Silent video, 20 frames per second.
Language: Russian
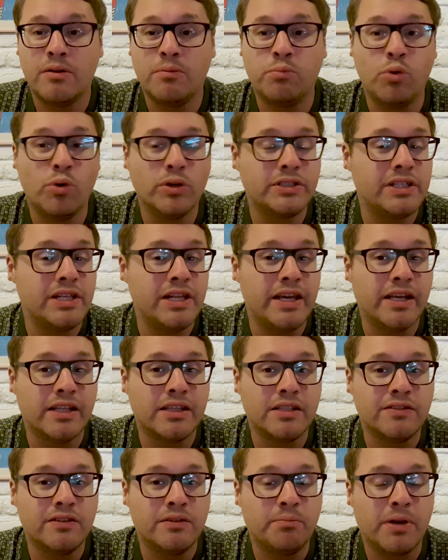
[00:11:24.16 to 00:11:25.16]
После
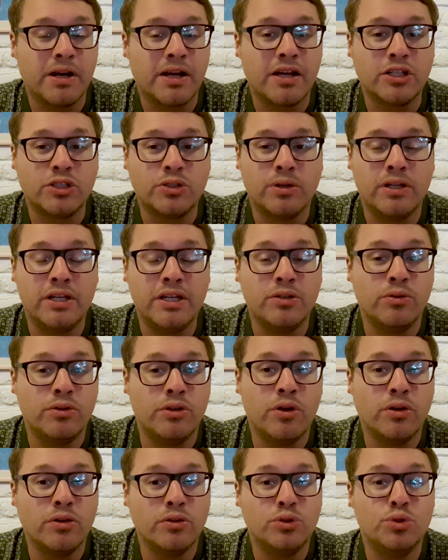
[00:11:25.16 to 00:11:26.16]
этого пока что Олег
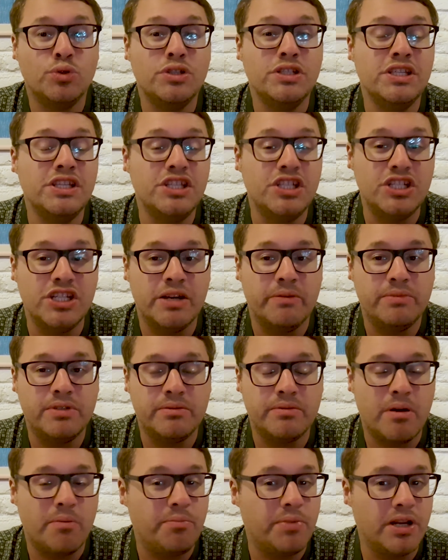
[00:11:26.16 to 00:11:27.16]
Георгиевичу ничем
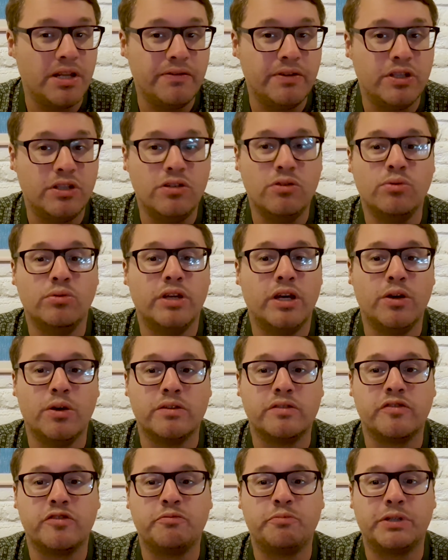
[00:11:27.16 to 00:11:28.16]
себя проявить не
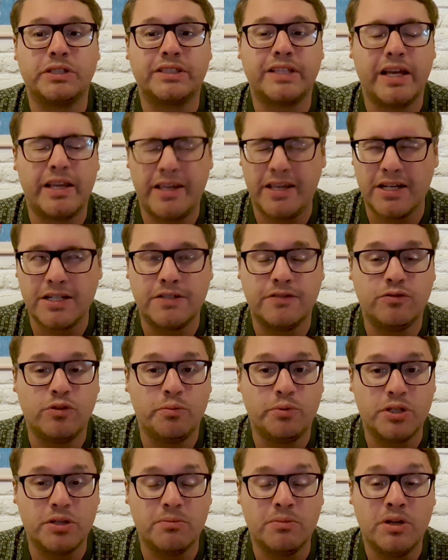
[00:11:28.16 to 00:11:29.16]
удается. В «Спартаке» же, в
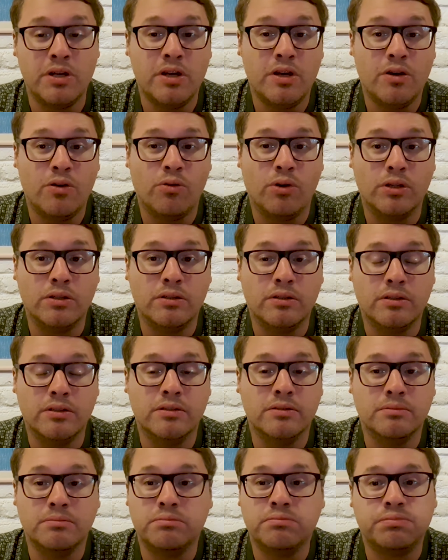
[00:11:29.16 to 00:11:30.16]
общем,
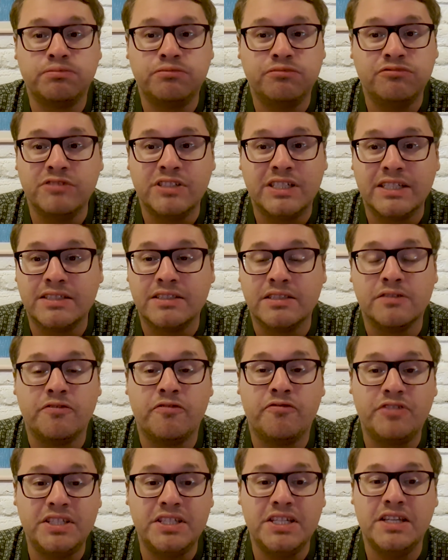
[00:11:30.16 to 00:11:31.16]
он выказал
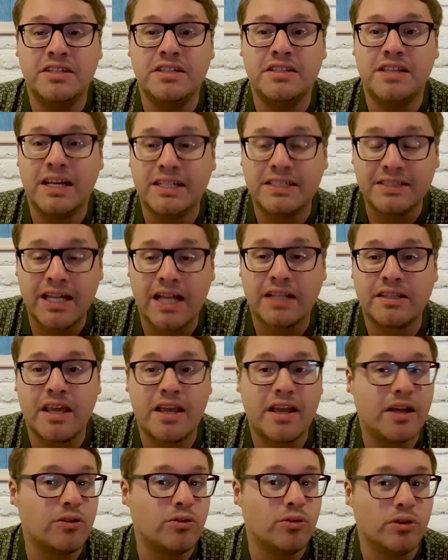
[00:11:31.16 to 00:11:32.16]
все недостатки,
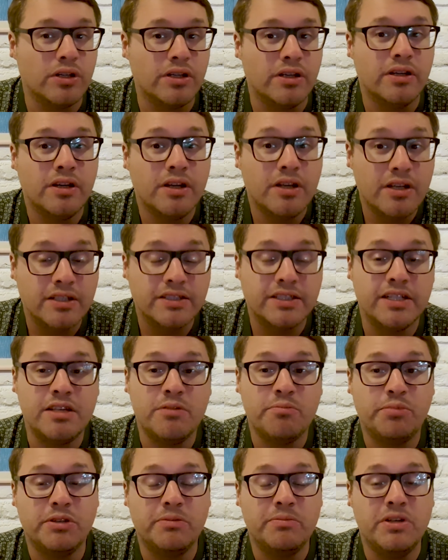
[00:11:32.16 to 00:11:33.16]
которые за
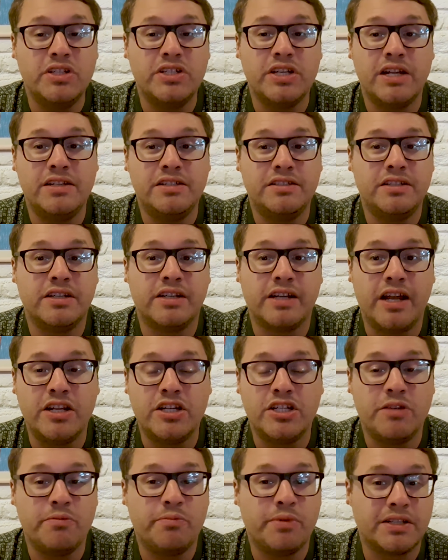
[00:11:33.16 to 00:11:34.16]
ним подмечались и
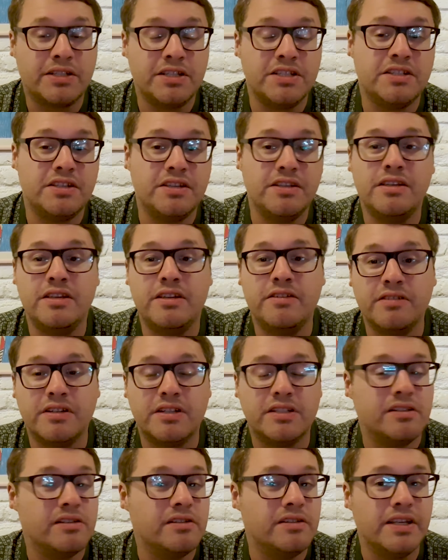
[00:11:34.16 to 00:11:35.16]
раньше, и практически не
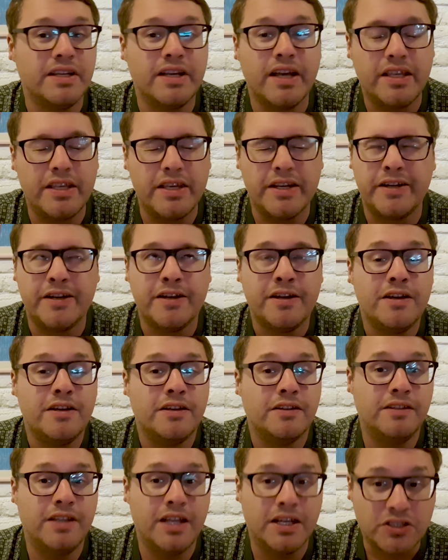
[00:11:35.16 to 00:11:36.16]
выказал никаких
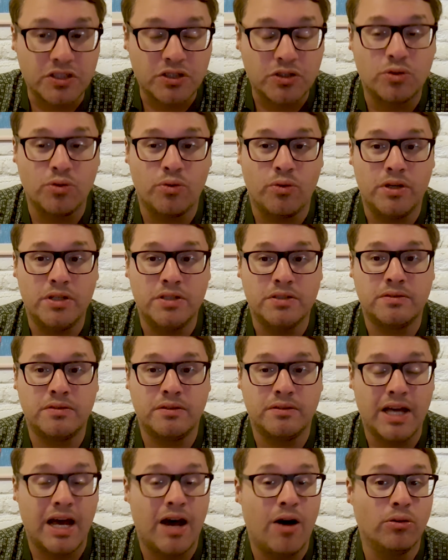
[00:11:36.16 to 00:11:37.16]
достоинств.
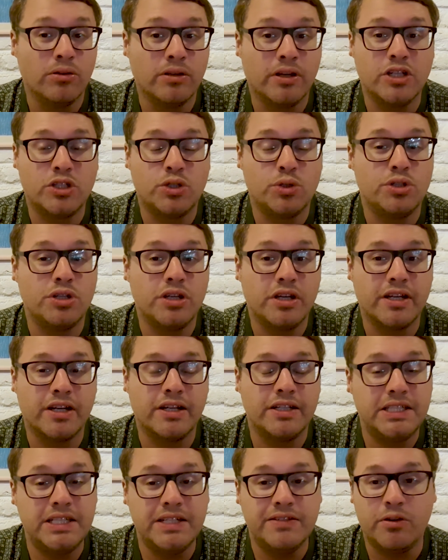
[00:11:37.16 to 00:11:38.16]
Да, он, конечно, очень
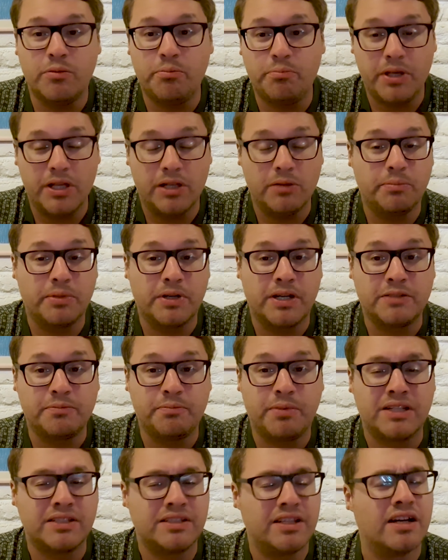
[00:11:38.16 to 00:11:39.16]
красиво пел про
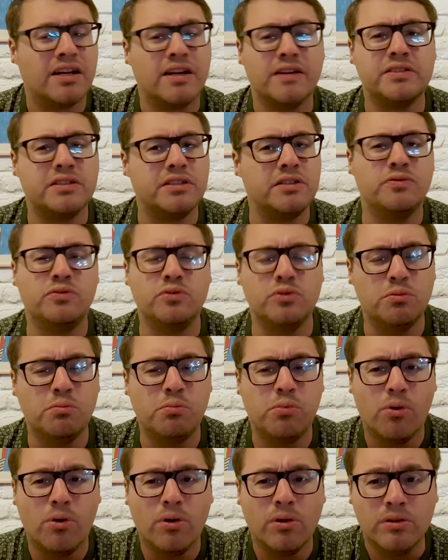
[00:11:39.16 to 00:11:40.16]
спартаковский
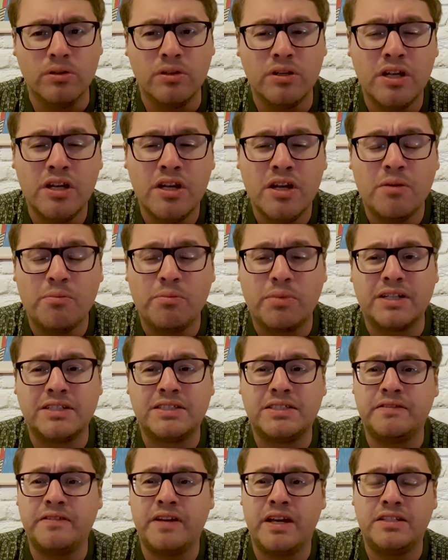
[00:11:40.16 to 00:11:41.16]
футбол, про
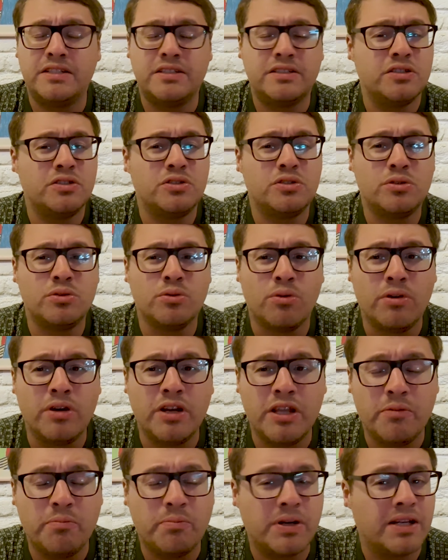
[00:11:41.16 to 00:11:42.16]
связь с
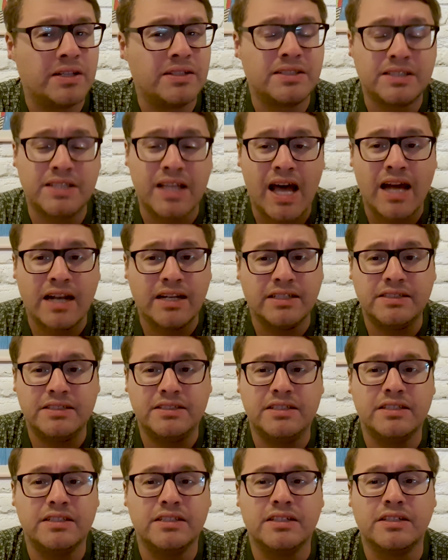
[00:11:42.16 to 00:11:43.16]
историей, про
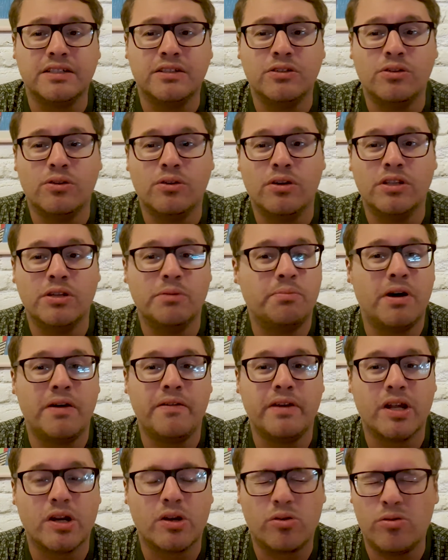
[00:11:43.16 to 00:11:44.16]
старостиных, но на
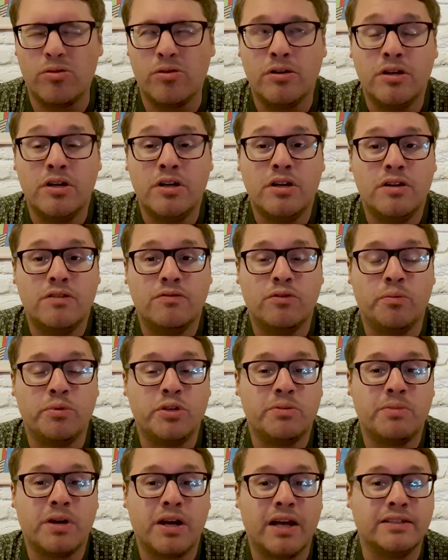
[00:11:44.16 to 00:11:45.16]
поверку, в
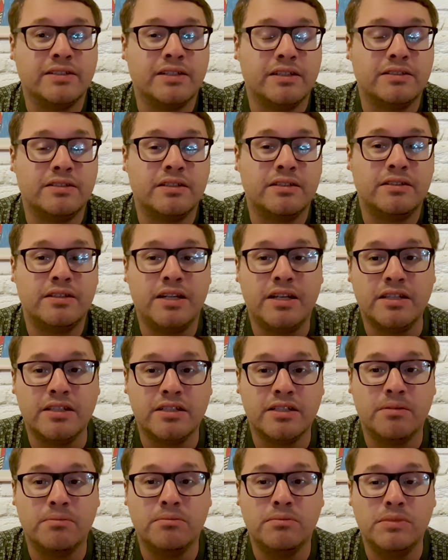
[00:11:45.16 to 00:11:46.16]
общем, оказался
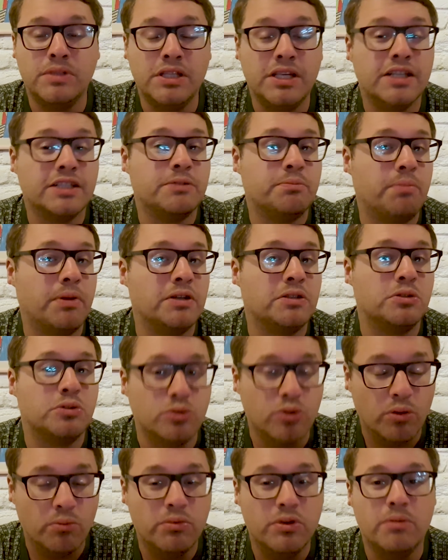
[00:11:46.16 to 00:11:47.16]
тренером
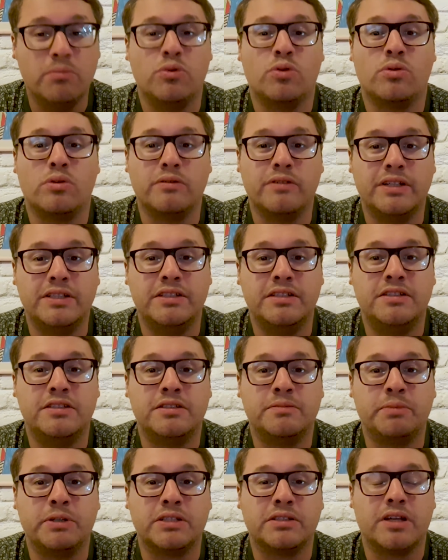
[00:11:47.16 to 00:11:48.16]
неспособным руководить
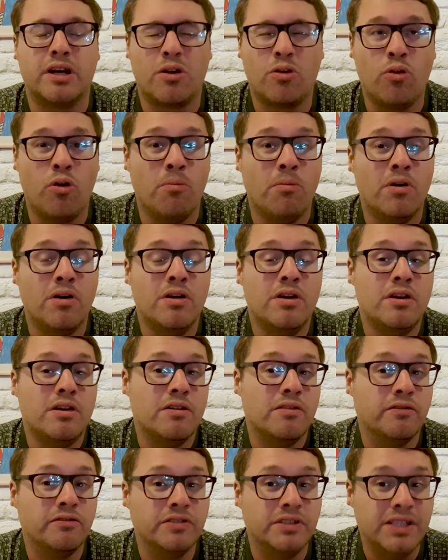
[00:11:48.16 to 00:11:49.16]
«Спартаком»,
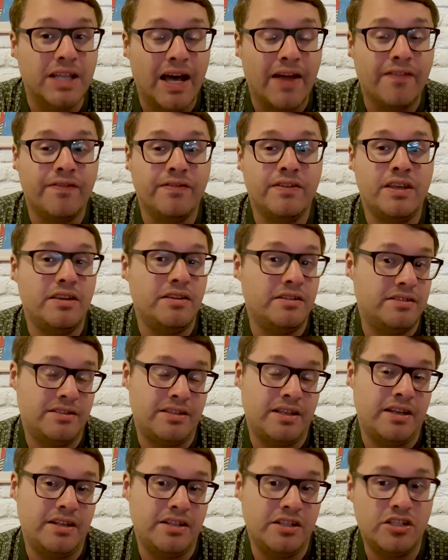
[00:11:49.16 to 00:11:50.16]
в данный
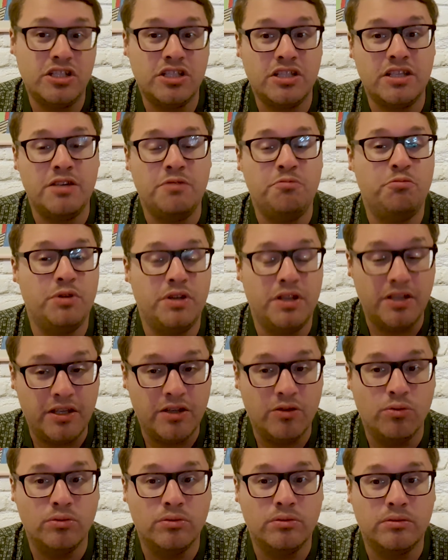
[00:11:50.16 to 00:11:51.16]
исторический
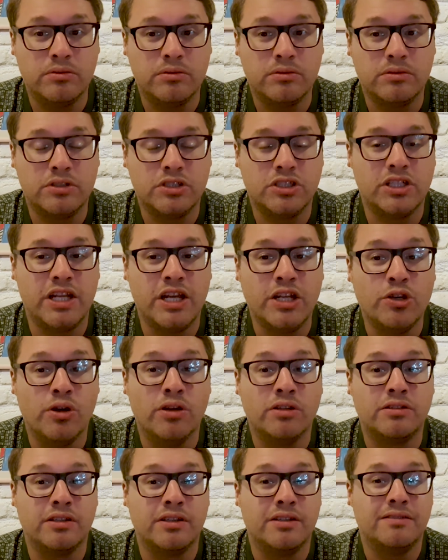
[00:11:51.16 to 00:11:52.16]
период. К
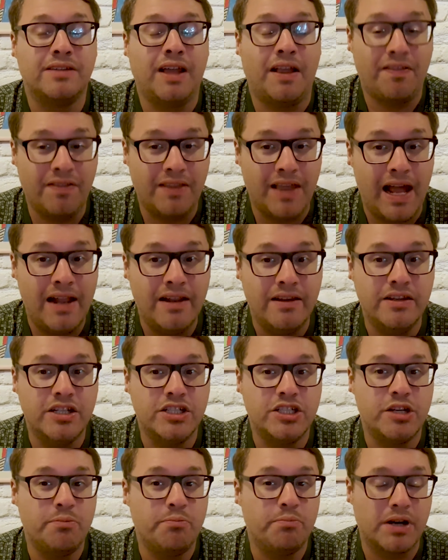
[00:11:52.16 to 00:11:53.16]
сожалению, это
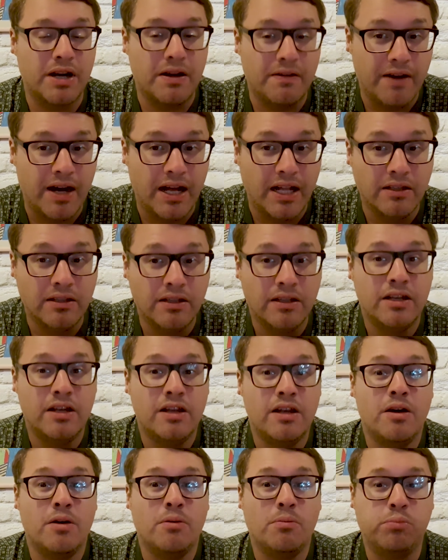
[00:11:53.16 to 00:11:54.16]
тотальнейший провал,
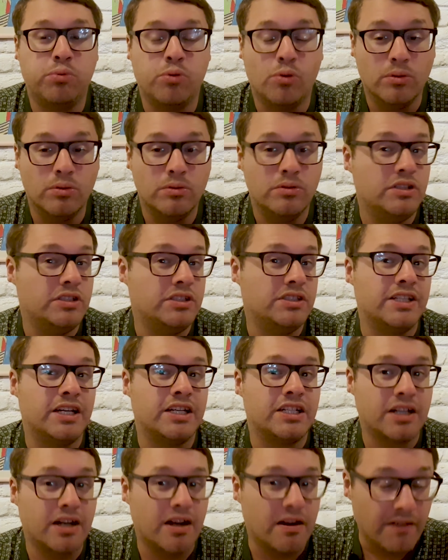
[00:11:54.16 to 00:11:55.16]
полный
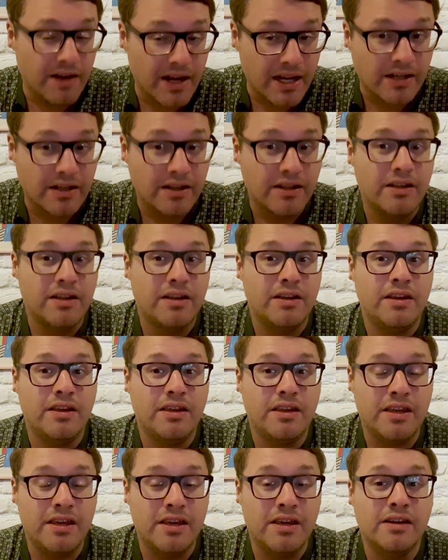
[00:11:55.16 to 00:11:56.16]
зашквар
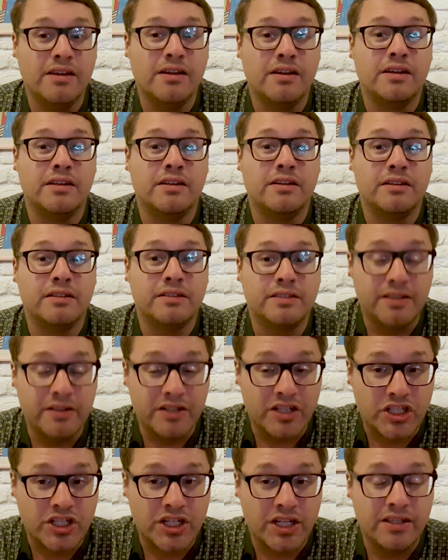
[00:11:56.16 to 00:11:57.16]
и
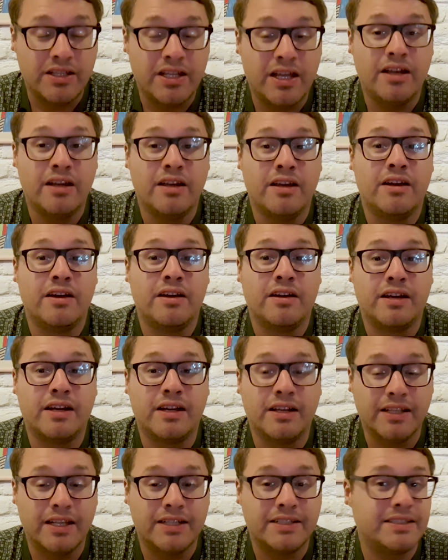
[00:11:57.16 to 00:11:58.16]
совершенно
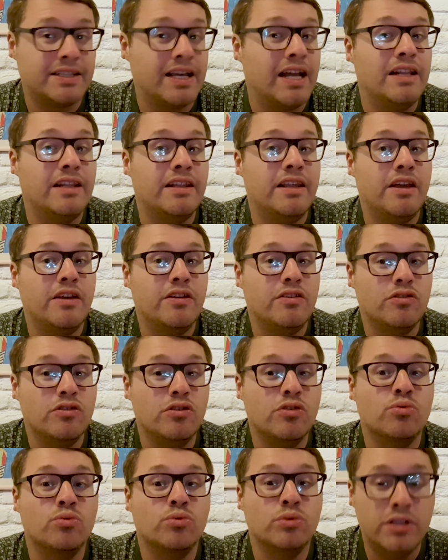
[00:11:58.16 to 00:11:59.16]
колоссальная
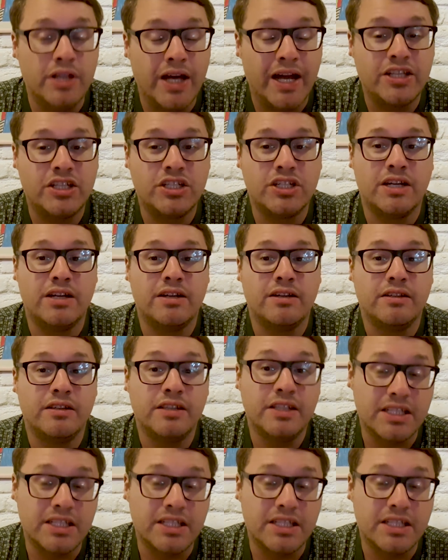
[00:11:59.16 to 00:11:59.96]
неудача и